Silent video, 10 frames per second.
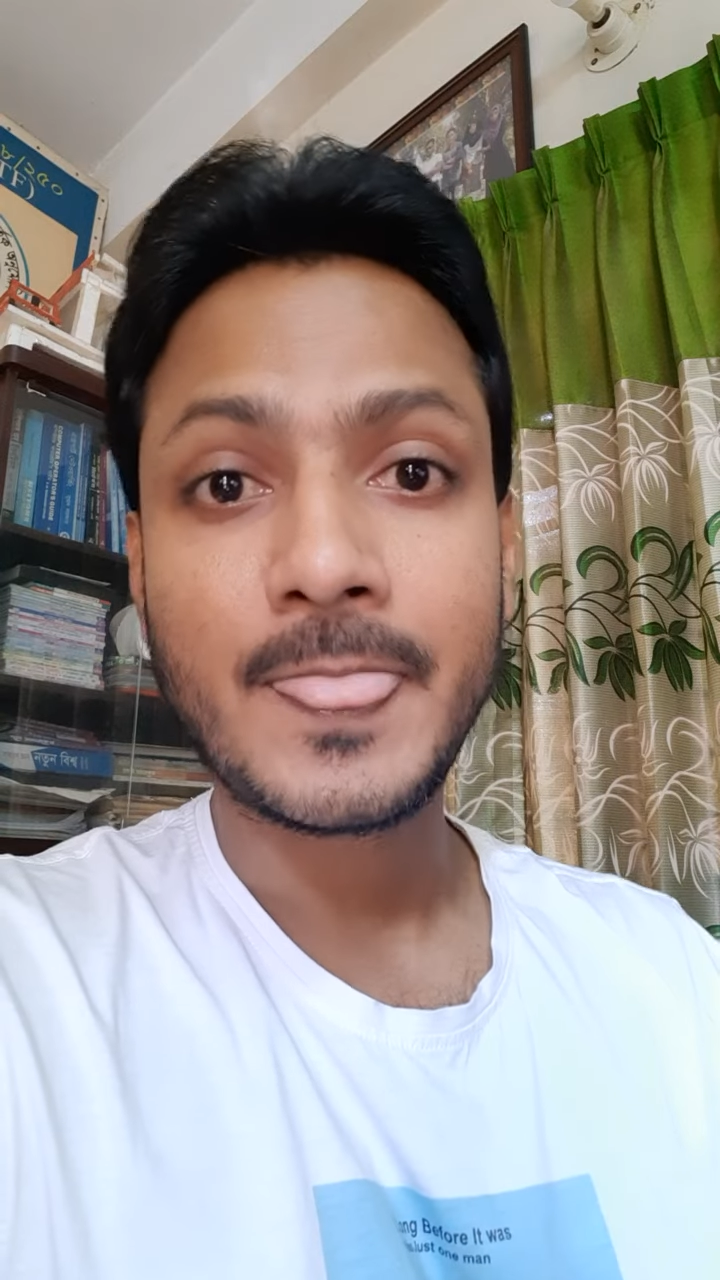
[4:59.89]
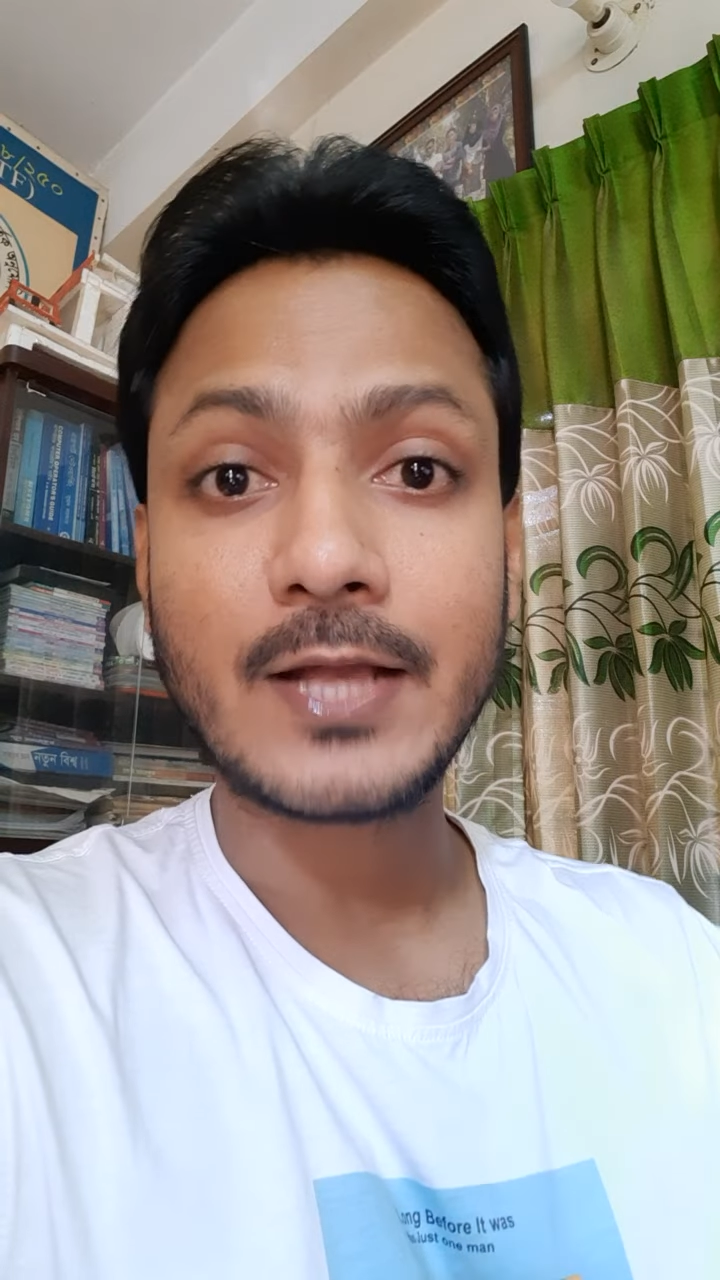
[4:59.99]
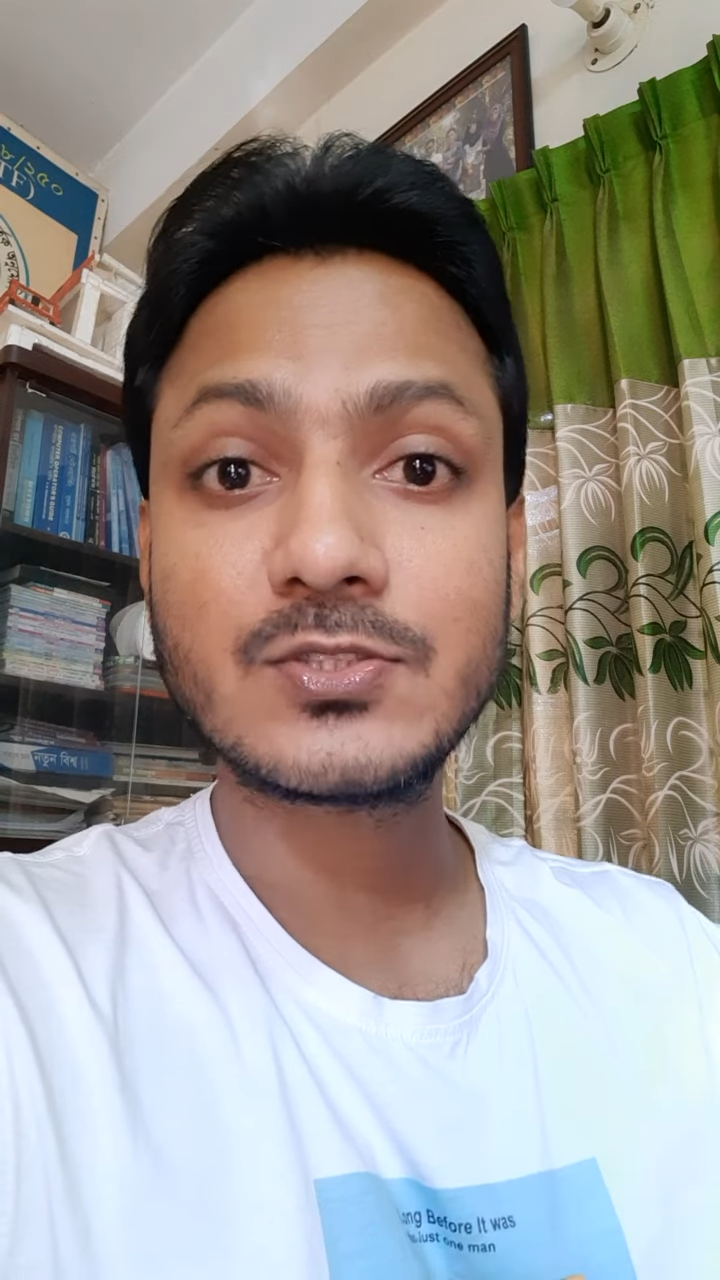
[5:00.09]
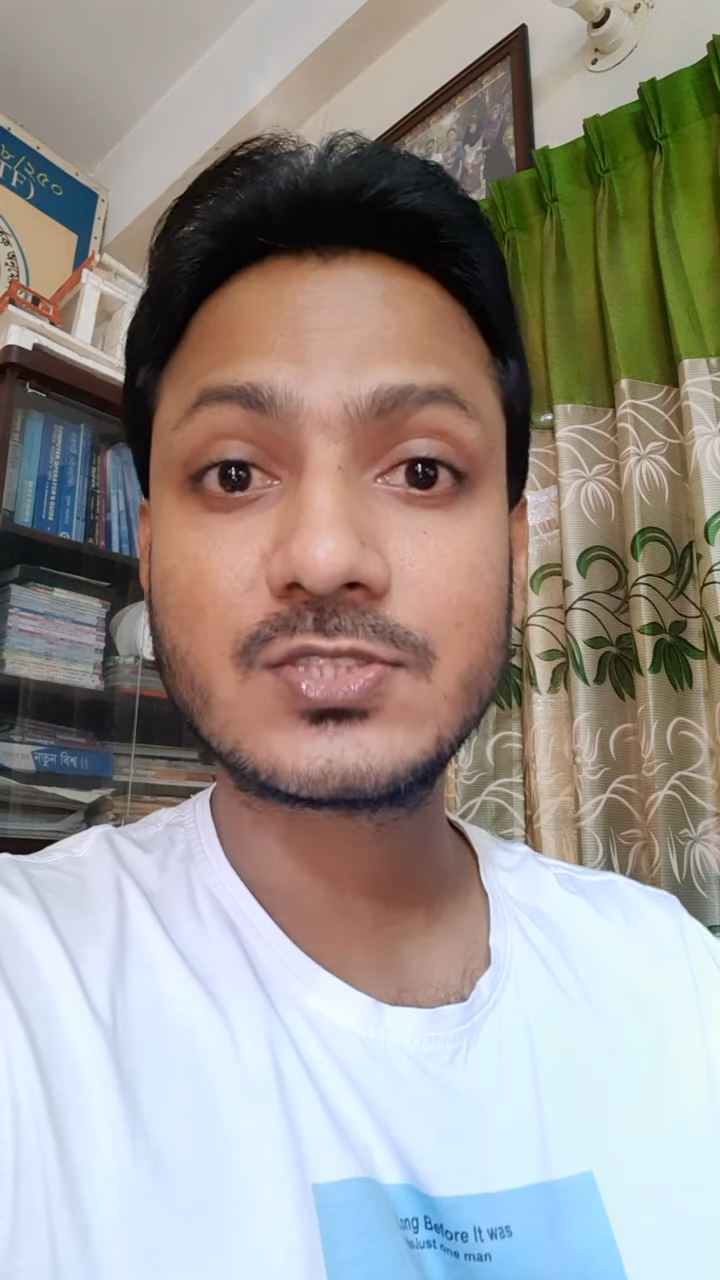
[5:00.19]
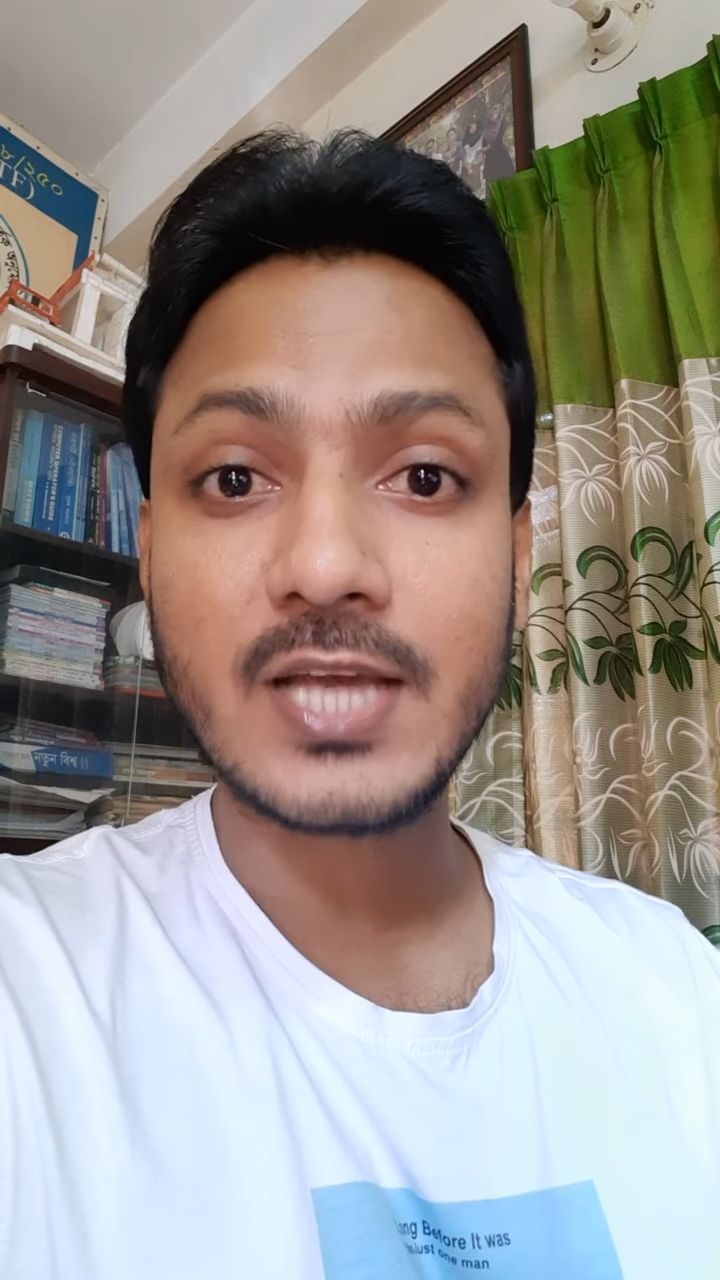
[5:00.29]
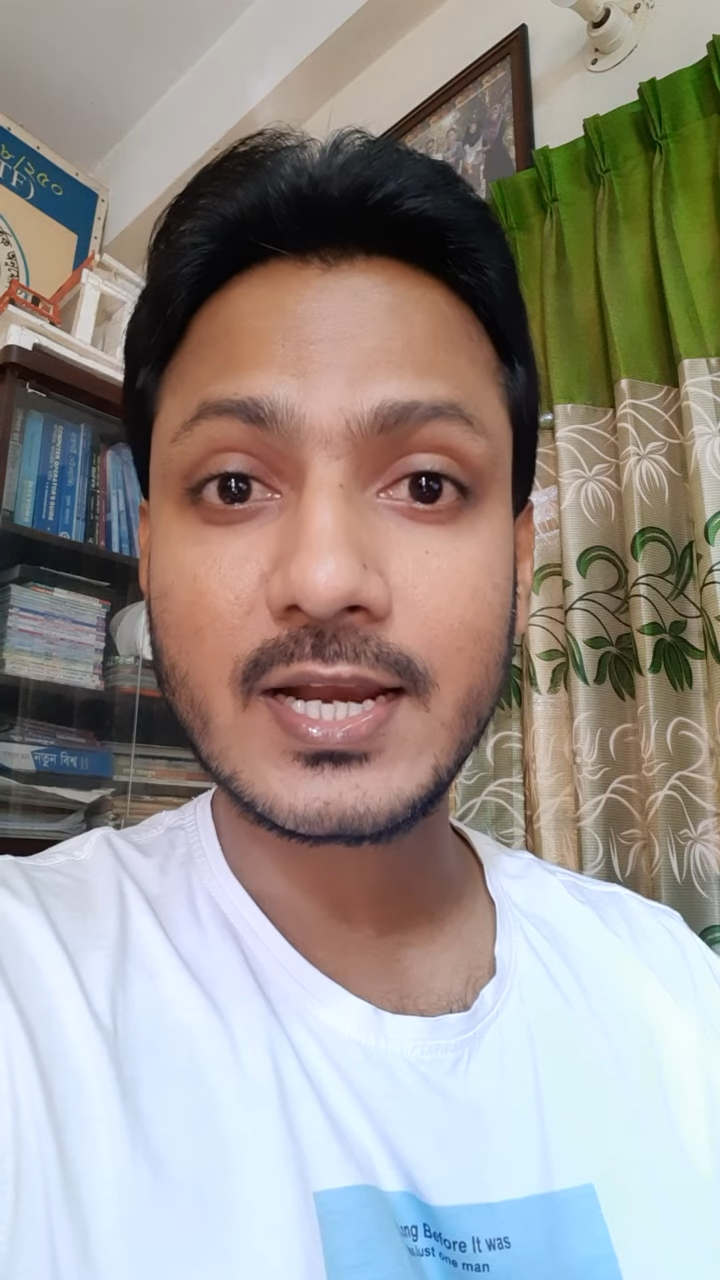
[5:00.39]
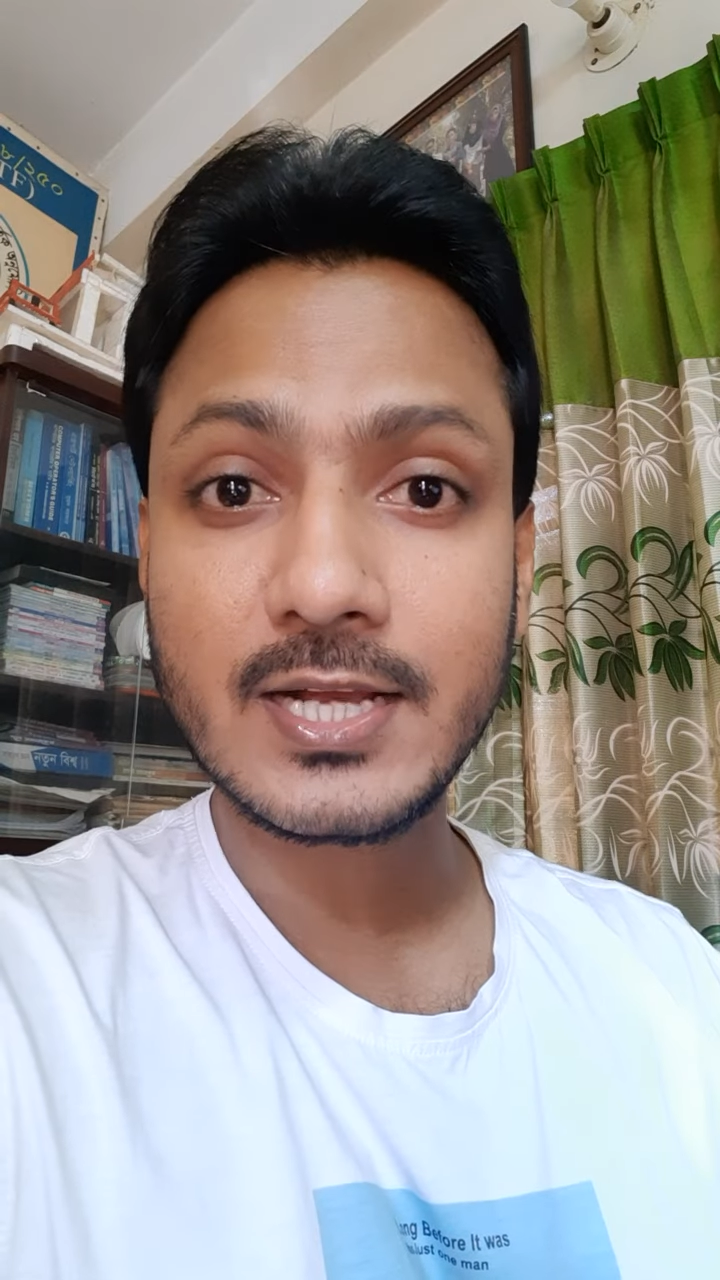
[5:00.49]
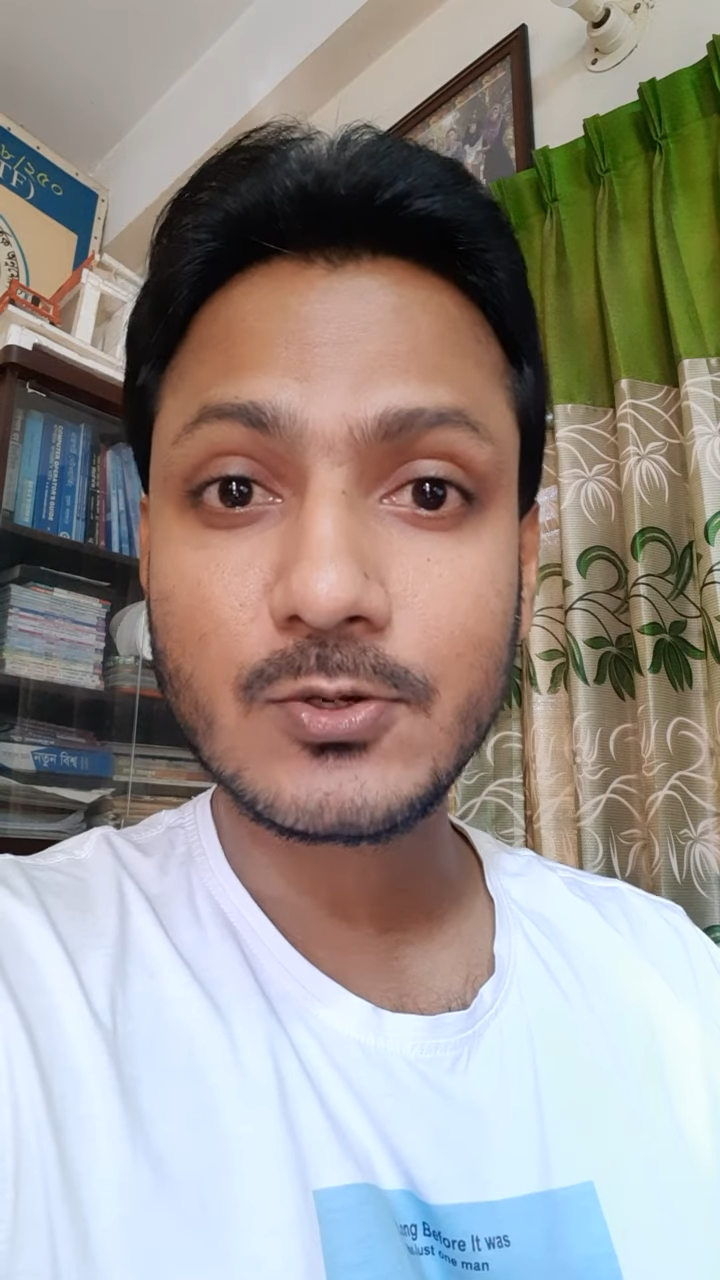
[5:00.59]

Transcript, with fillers: এখন যারা